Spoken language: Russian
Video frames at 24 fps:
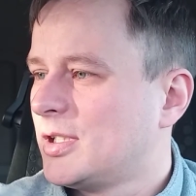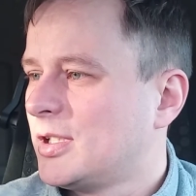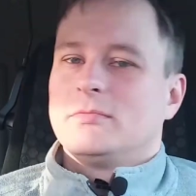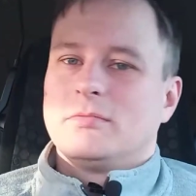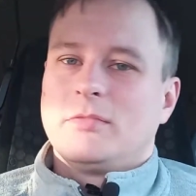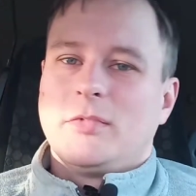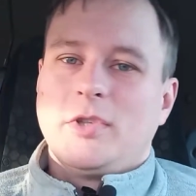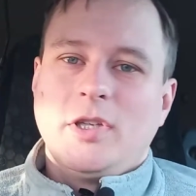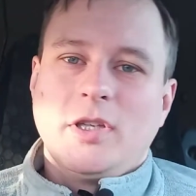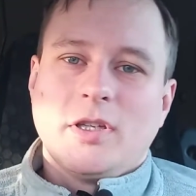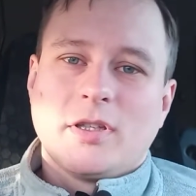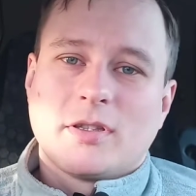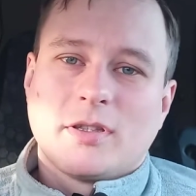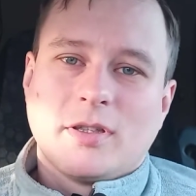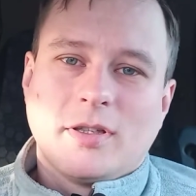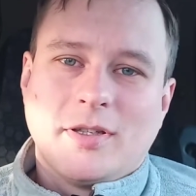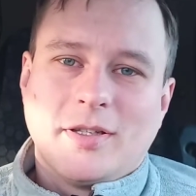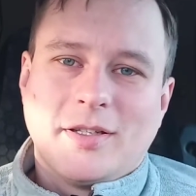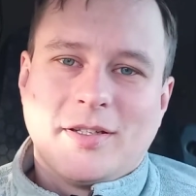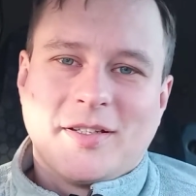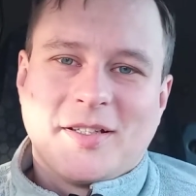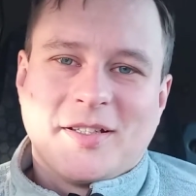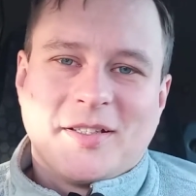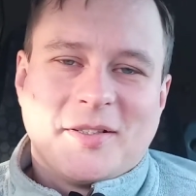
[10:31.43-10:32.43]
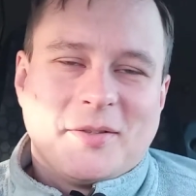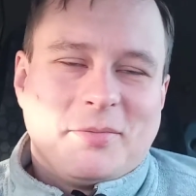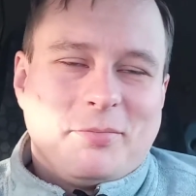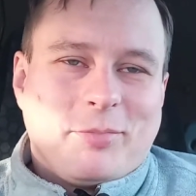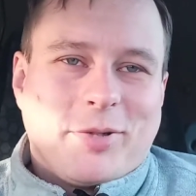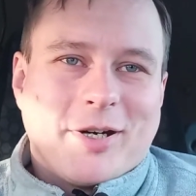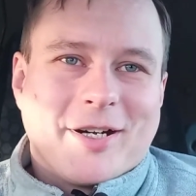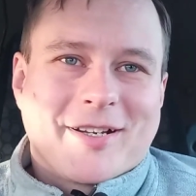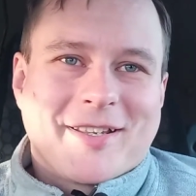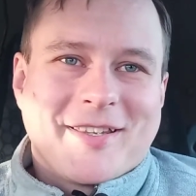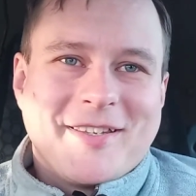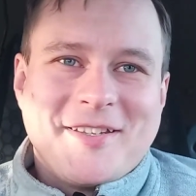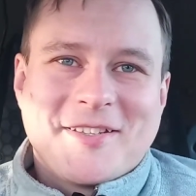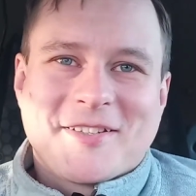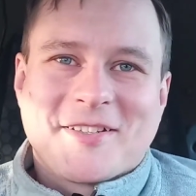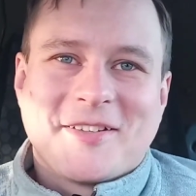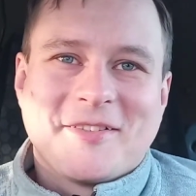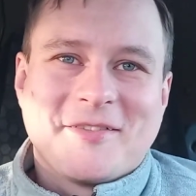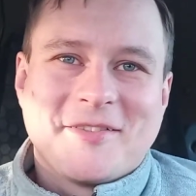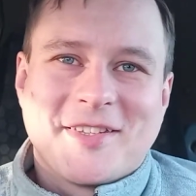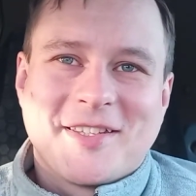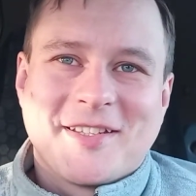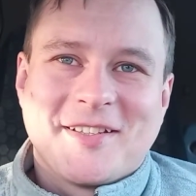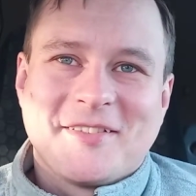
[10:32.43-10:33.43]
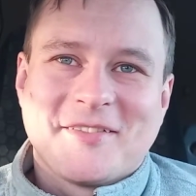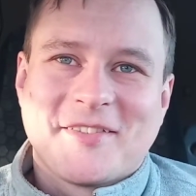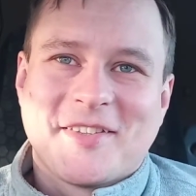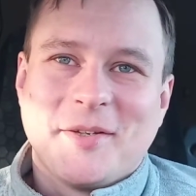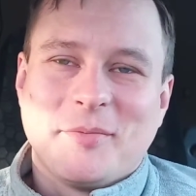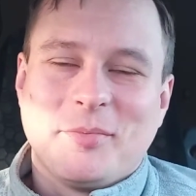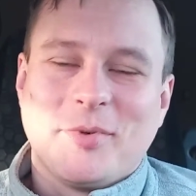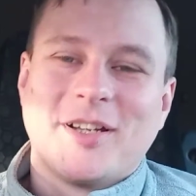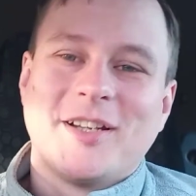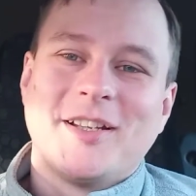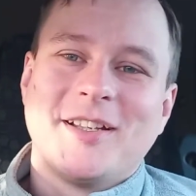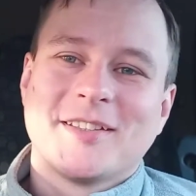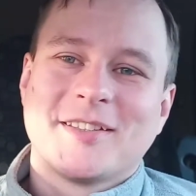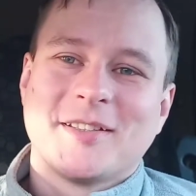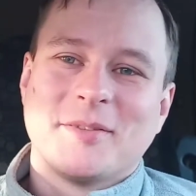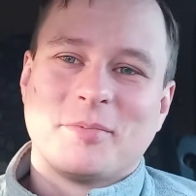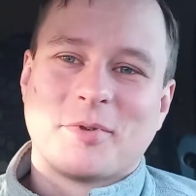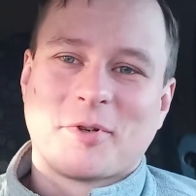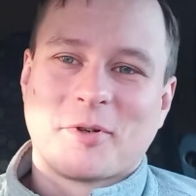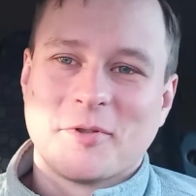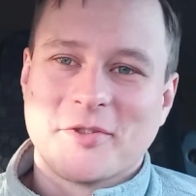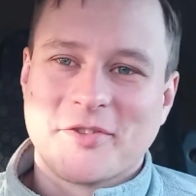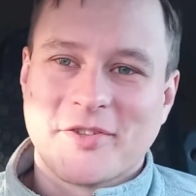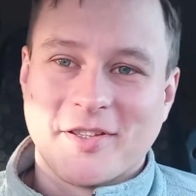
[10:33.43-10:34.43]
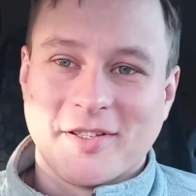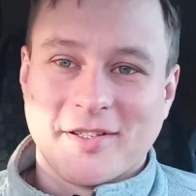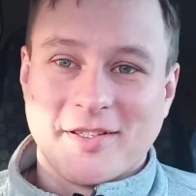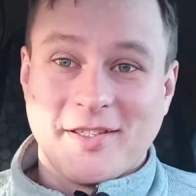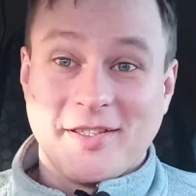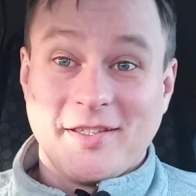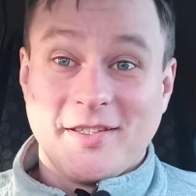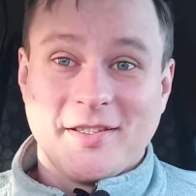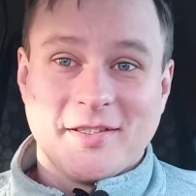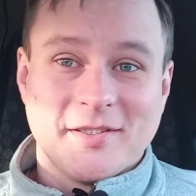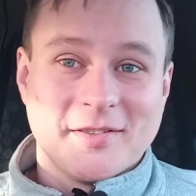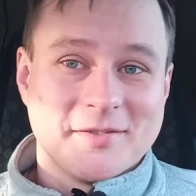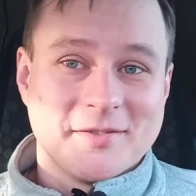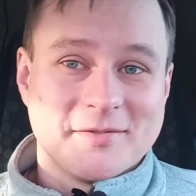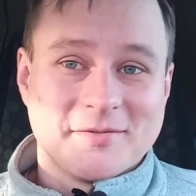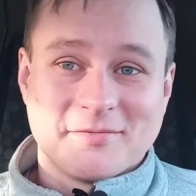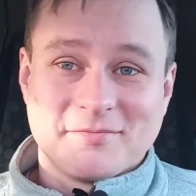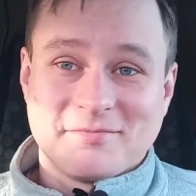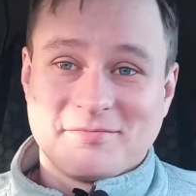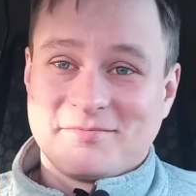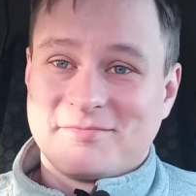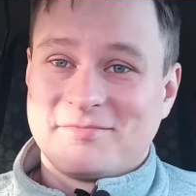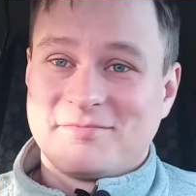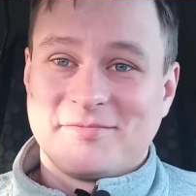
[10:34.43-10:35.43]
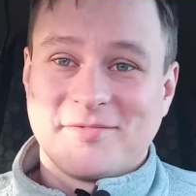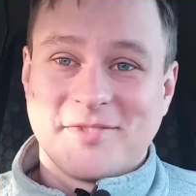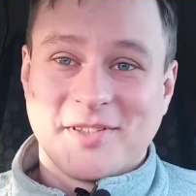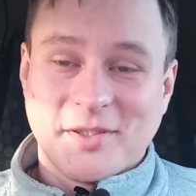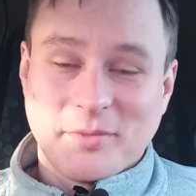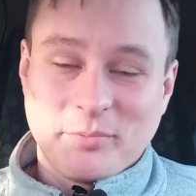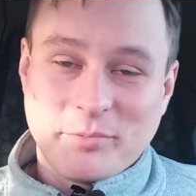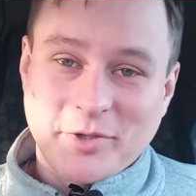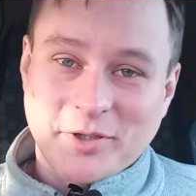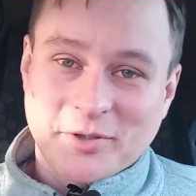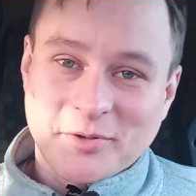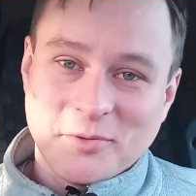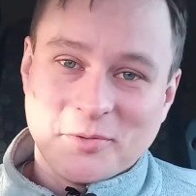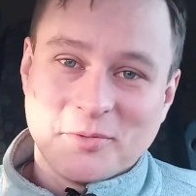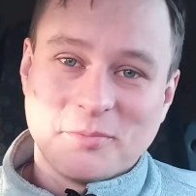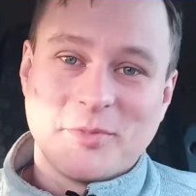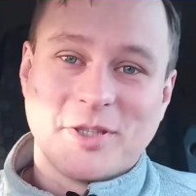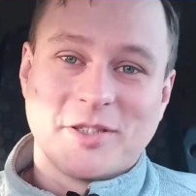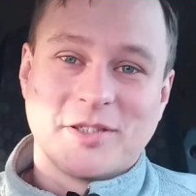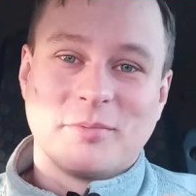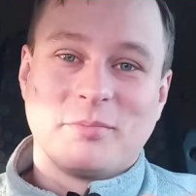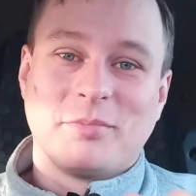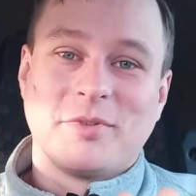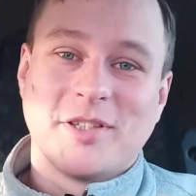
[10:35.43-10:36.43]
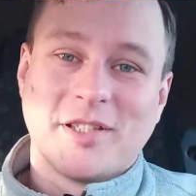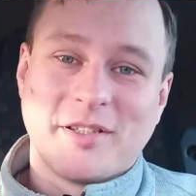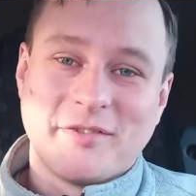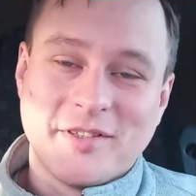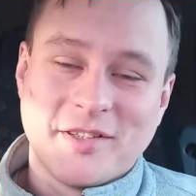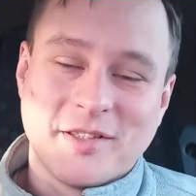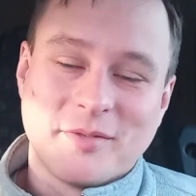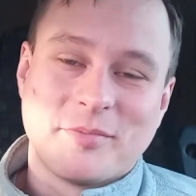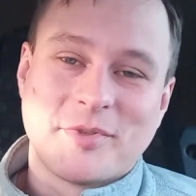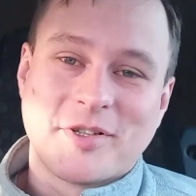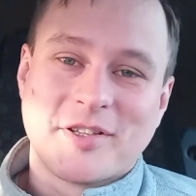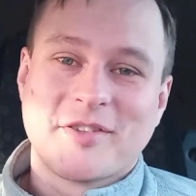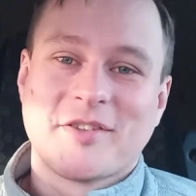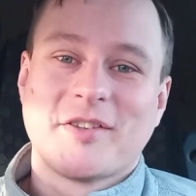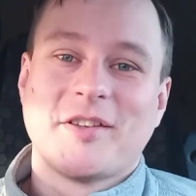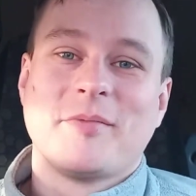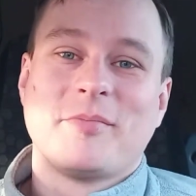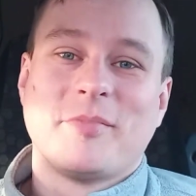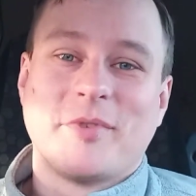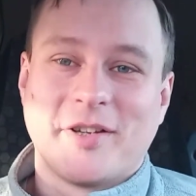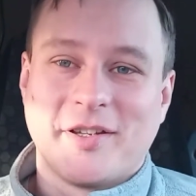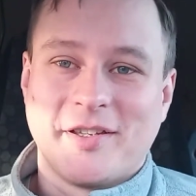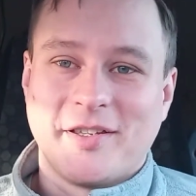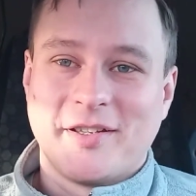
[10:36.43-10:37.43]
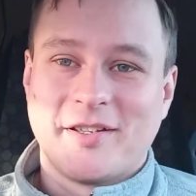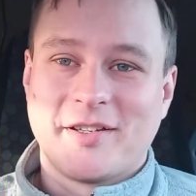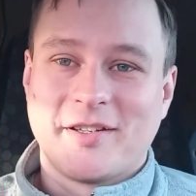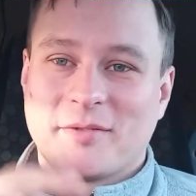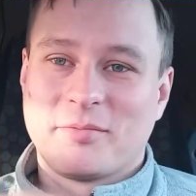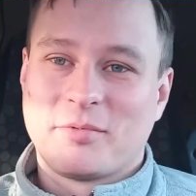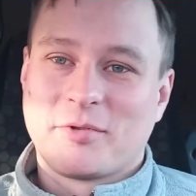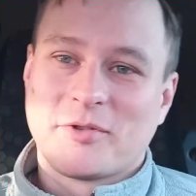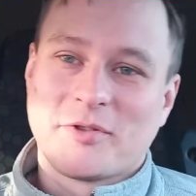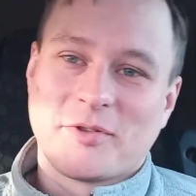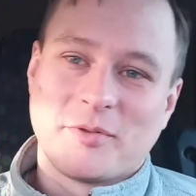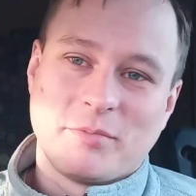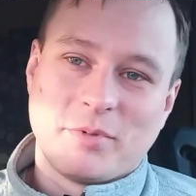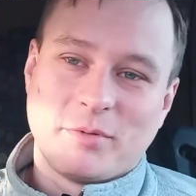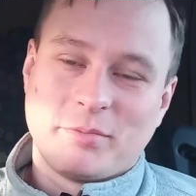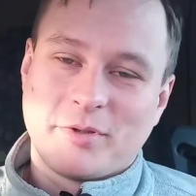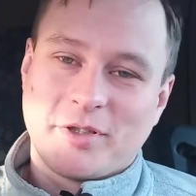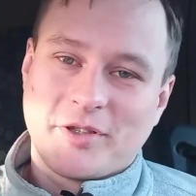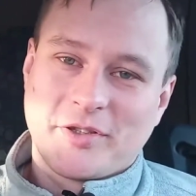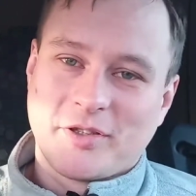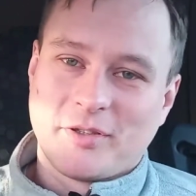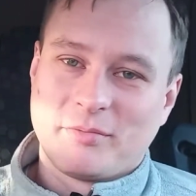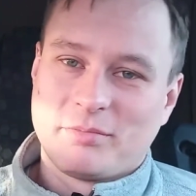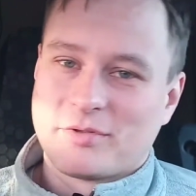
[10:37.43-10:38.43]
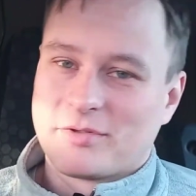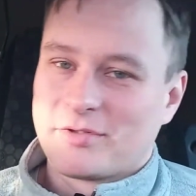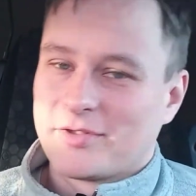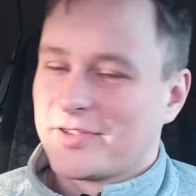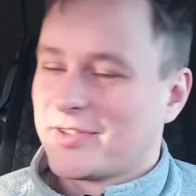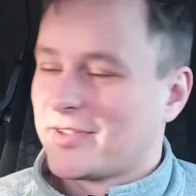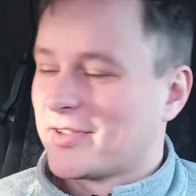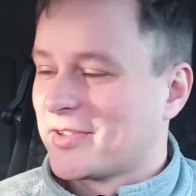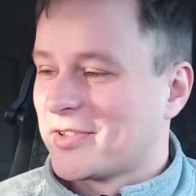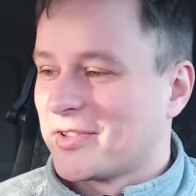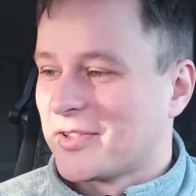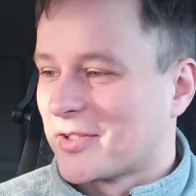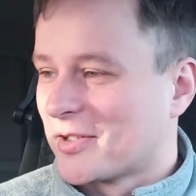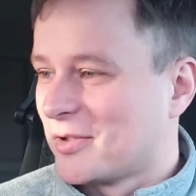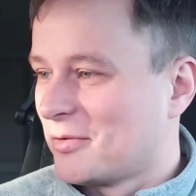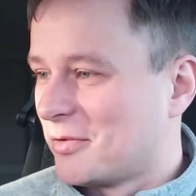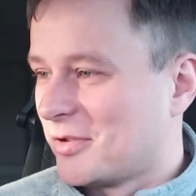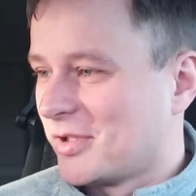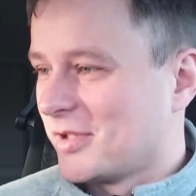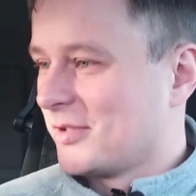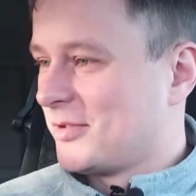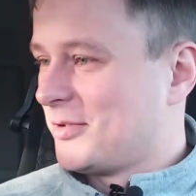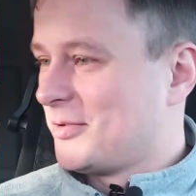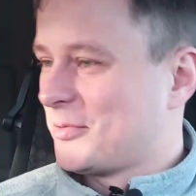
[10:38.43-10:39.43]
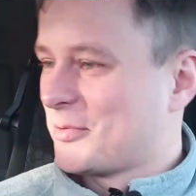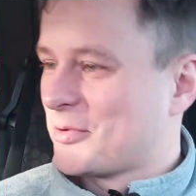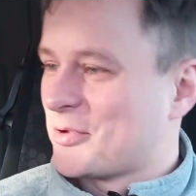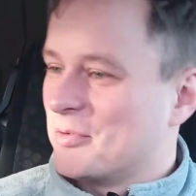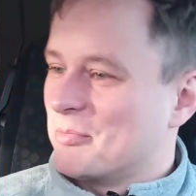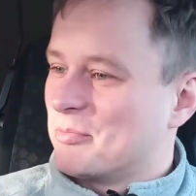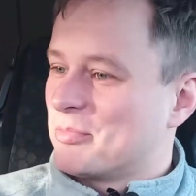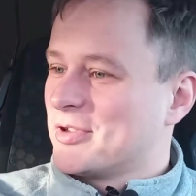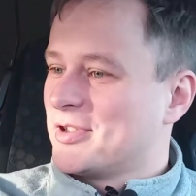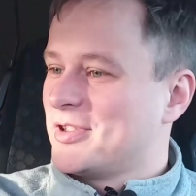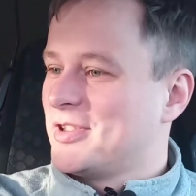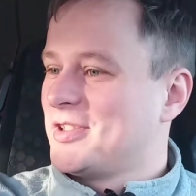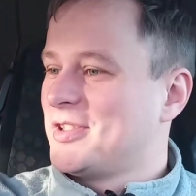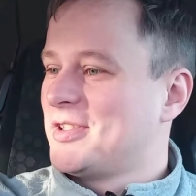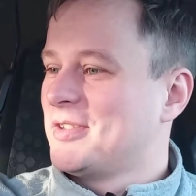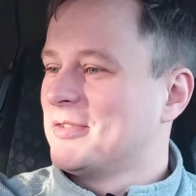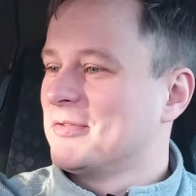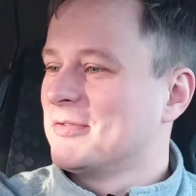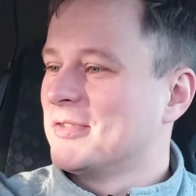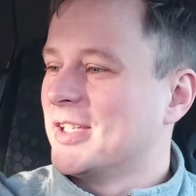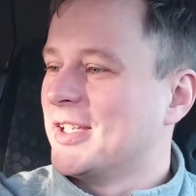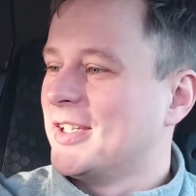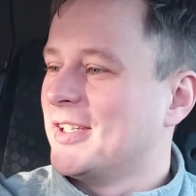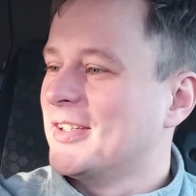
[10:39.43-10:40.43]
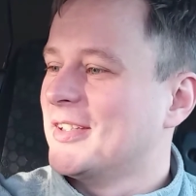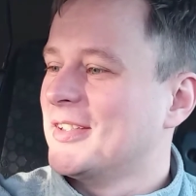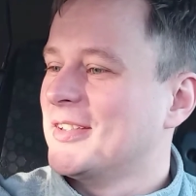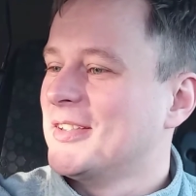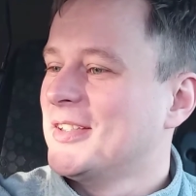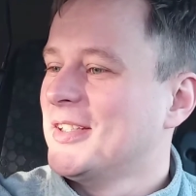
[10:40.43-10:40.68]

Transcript: Нет, э, парнишка взял все палеты просто и запихнул меня до половины прицепа, и я их просто по прицепу рассортировал. Очень позитивный